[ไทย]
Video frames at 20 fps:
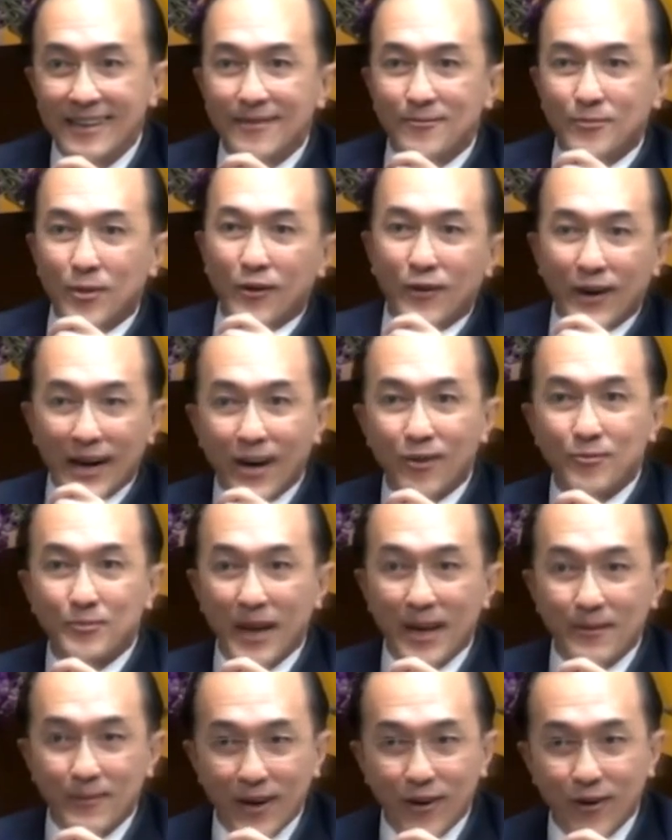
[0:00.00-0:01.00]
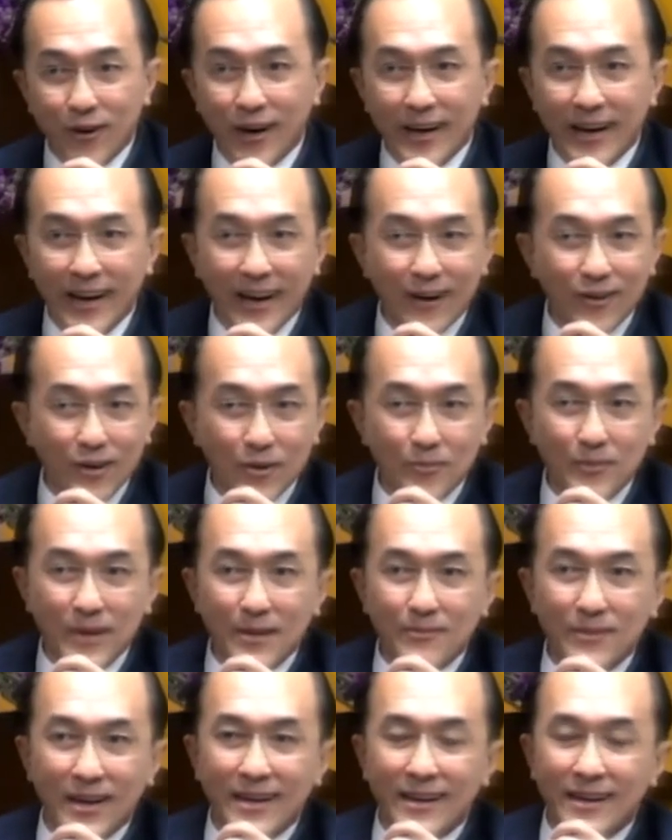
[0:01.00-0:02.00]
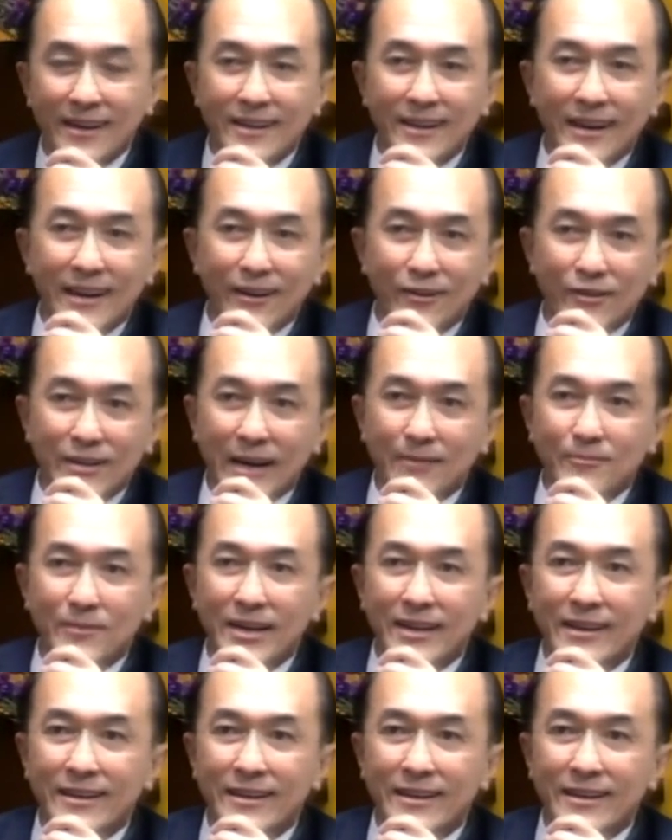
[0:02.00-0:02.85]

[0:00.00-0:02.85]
เพราะว่าเราเปลี่ยนไปก่อนแล้วเราเปลี่ยนไปเรื่อย ๆ เรานำไป